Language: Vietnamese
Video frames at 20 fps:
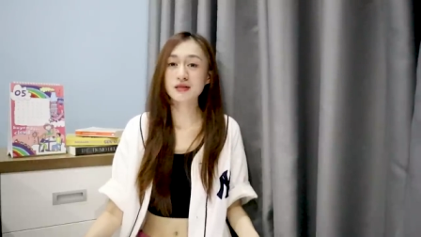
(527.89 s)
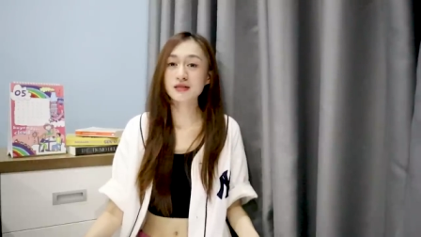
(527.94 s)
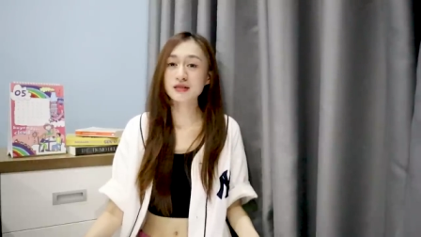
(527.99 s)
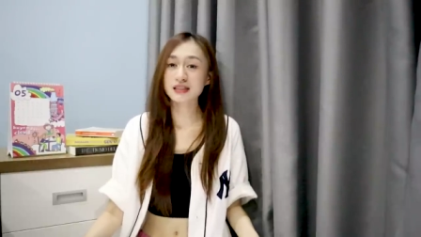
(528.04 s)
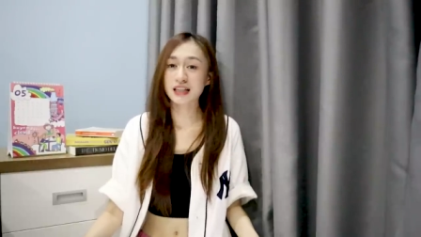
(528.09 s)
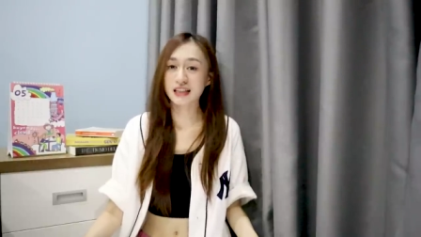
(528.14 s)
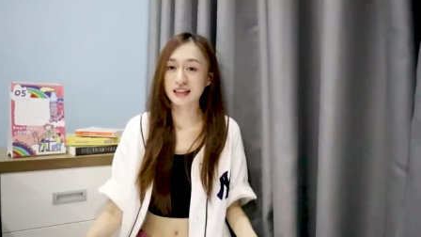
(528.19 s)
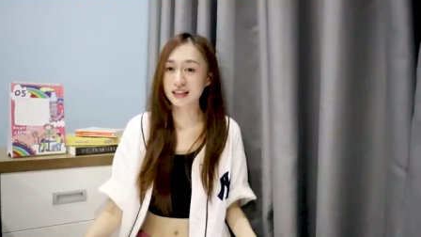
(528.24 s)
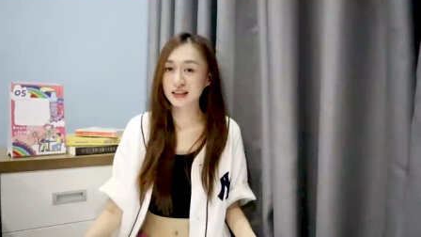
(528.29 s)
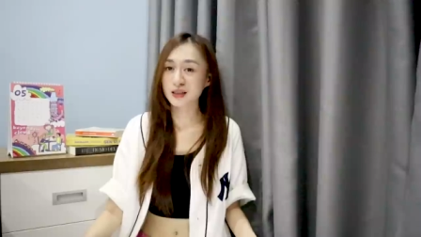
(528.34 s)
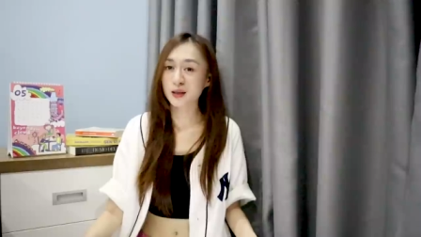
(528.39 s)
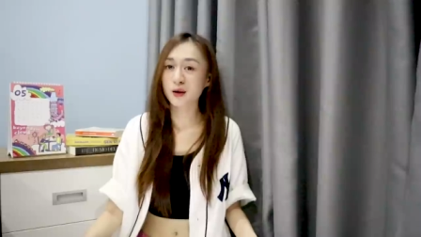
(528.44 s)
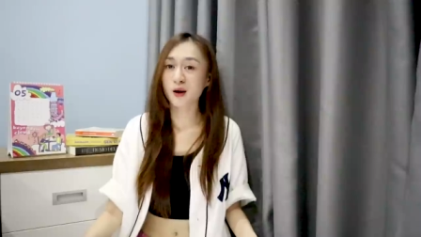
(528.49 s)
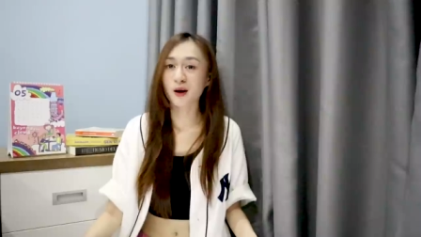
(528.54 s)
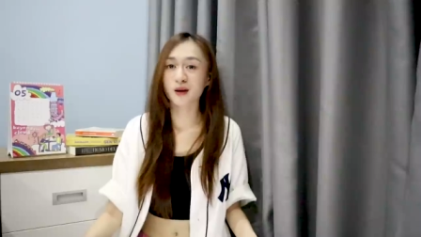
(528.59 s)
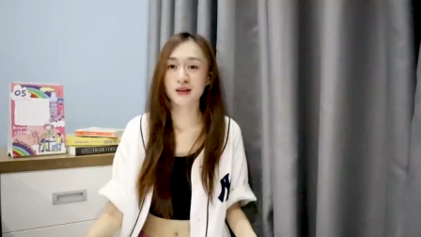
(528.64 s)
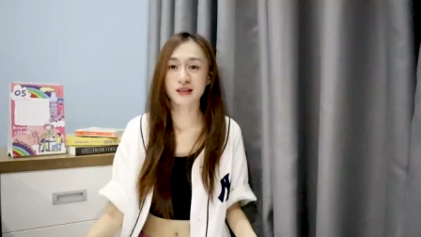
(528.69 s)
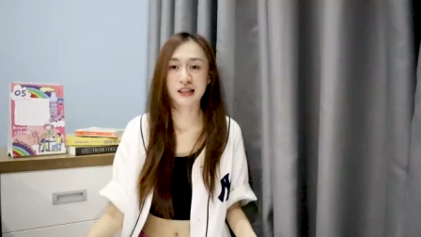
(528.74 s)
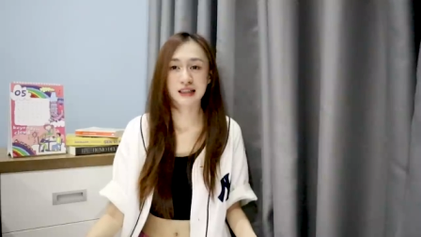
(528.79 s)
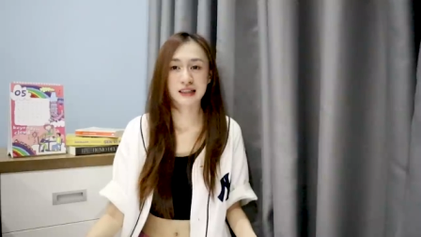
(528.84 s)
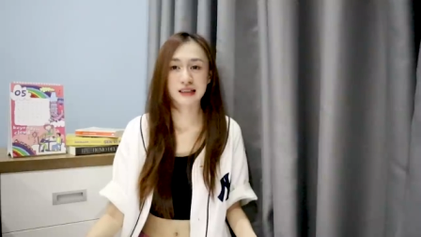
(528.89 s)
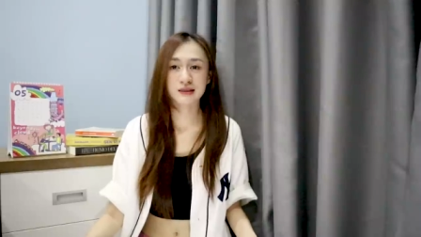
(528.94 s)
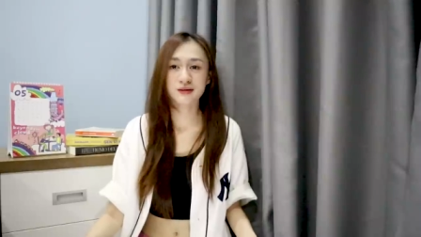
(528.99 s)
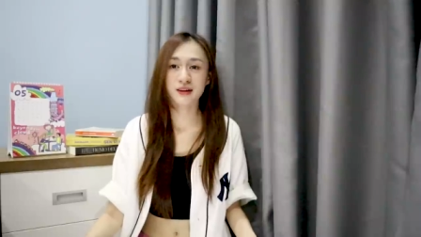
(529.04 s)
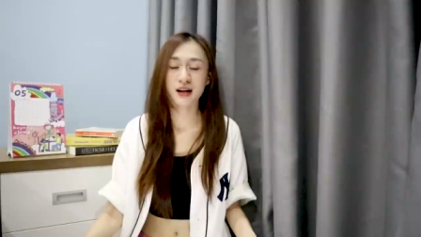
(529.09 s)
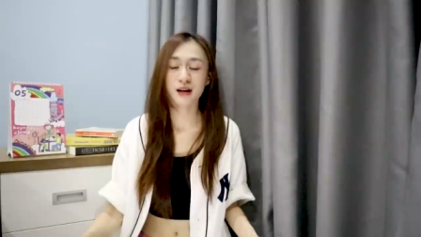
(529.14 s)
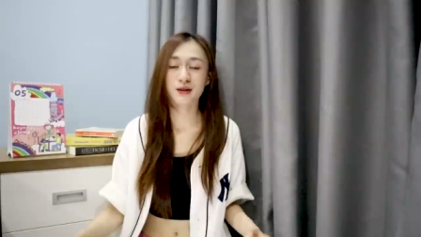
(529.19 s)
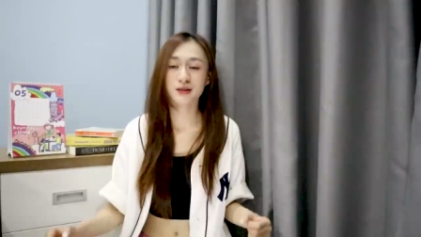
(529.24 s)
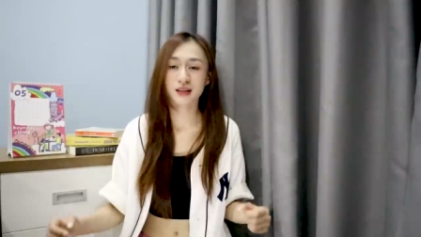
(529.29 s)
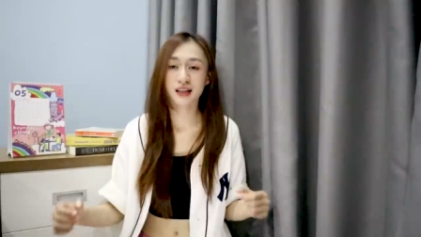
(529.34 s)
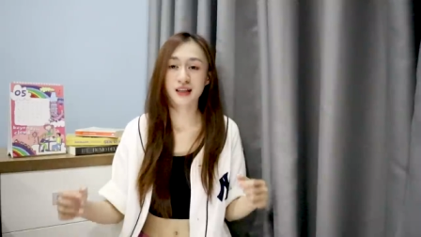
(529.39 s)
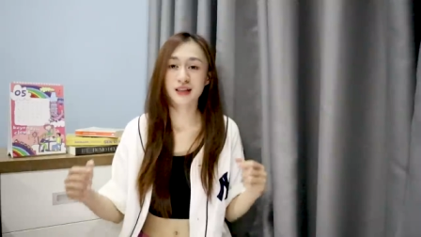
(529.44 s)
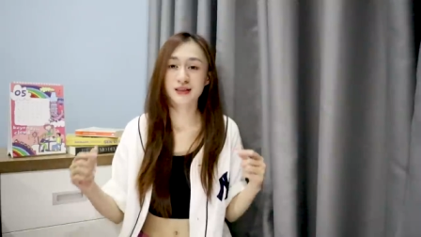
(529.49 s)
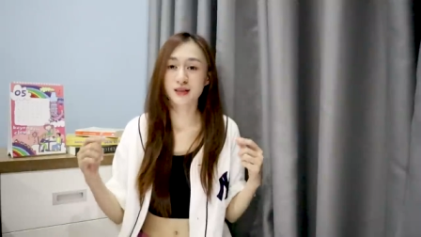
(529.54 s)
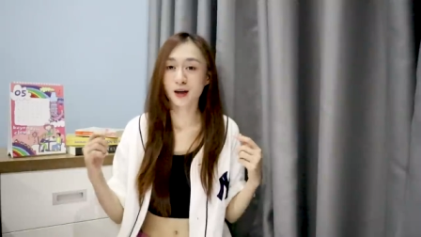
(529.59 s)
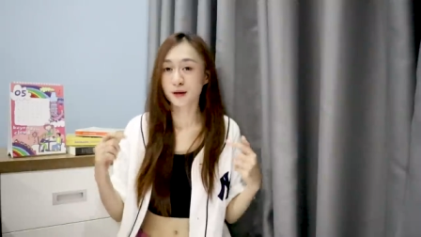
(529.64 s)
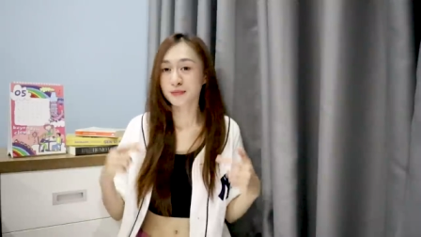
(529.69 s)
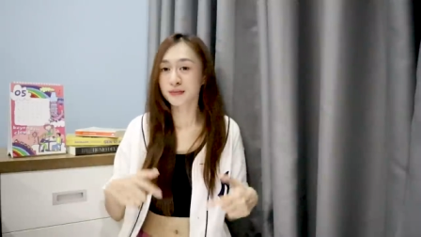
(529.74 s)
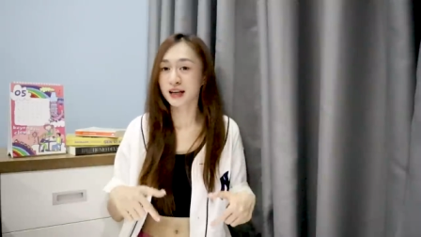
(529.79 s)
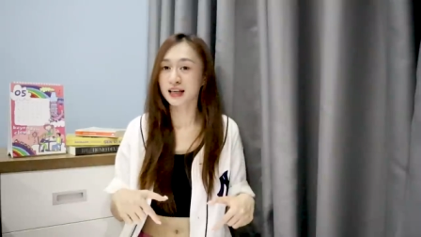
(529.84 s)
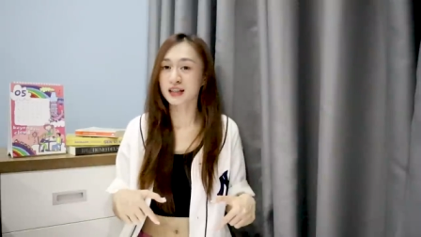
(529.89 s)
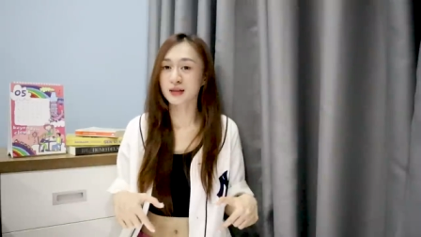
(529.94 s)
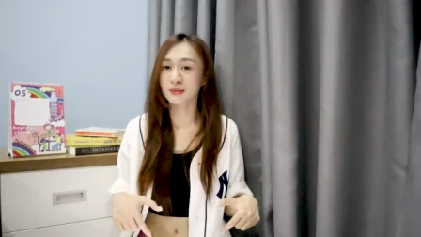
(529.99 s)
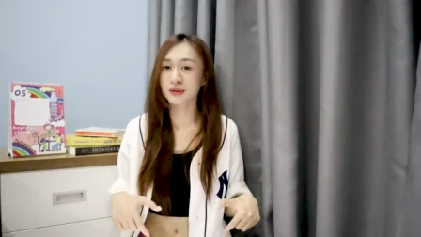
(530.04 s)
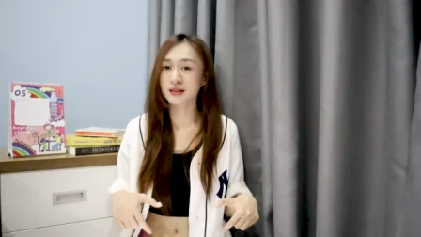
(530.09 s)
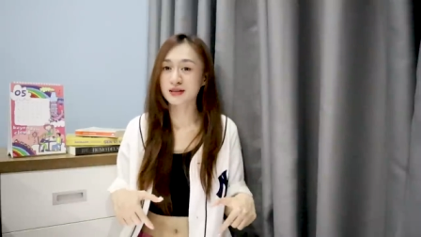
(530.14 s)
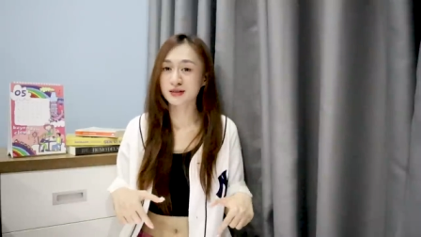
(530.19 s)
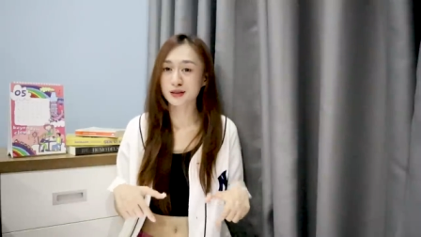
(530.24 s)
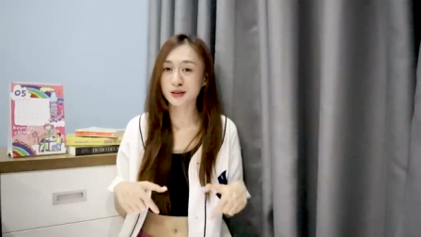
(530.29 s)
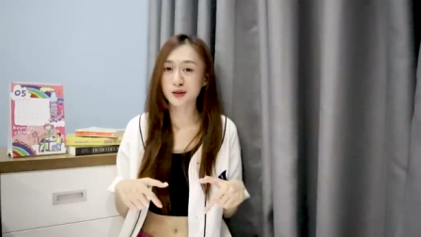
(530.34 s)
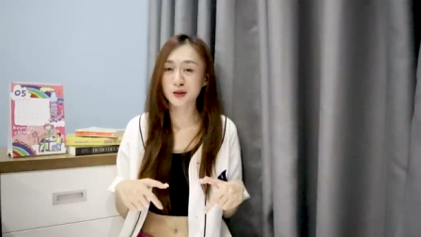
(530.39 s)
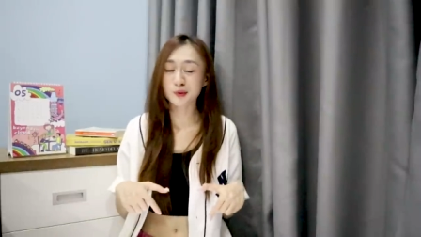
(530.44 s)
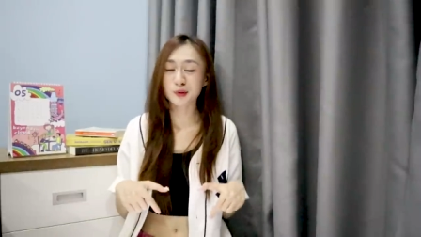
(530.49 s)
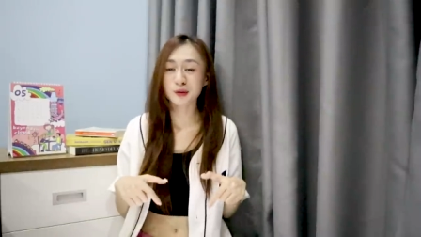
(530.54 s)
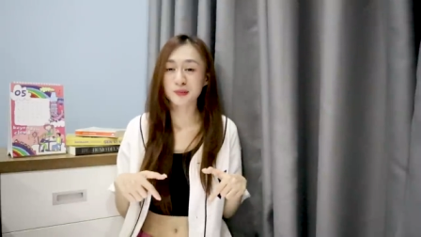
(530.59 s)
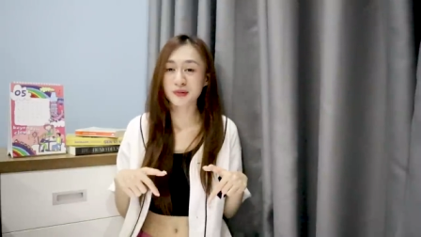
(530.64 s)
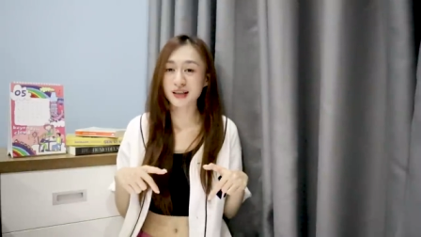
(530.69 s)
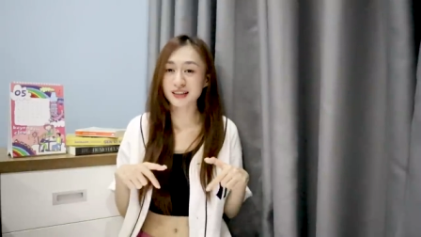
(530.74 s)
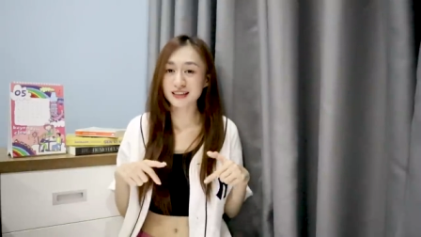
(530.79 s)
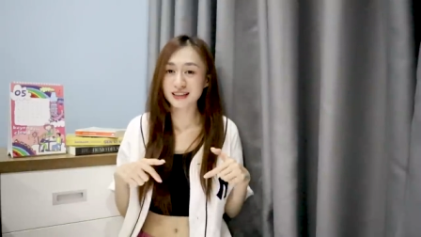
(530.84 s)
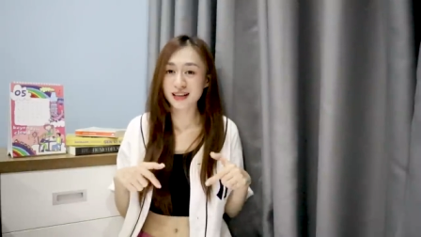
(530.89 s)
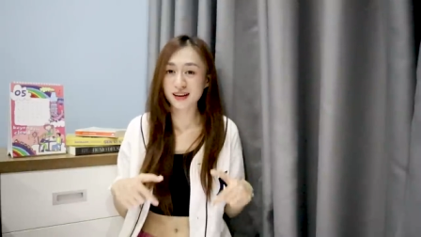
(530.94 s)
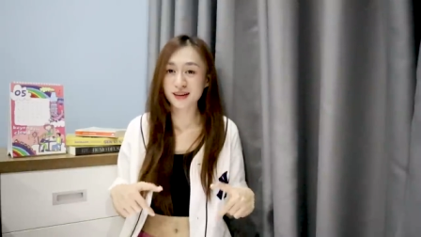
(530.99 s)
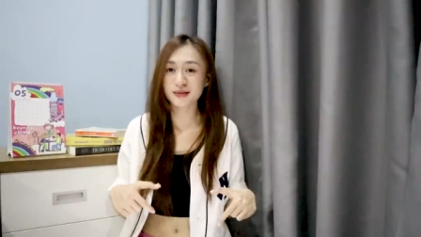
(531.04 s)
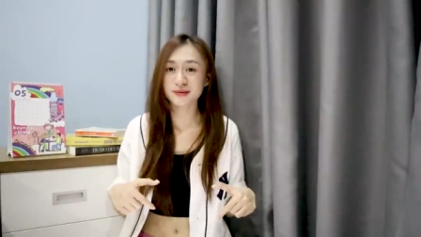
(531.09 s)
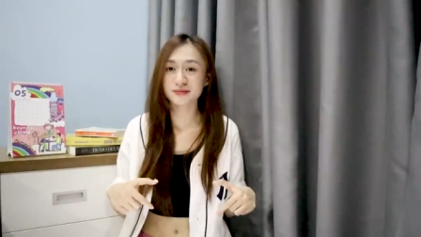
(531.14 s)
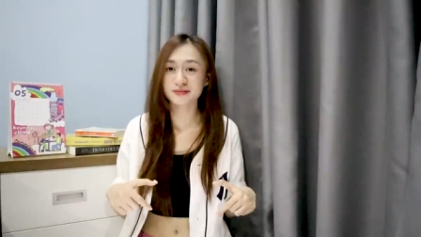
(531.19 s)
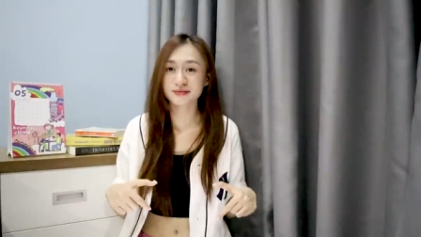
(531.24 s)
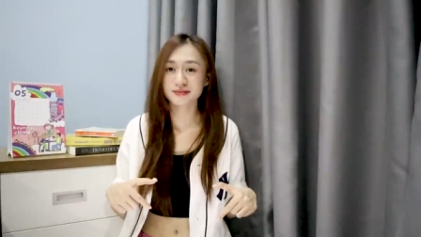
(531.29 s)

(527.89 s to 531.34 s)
tự trả lời câu hỏi đấy và có thể comment ở bên dưới cho mình biết nhé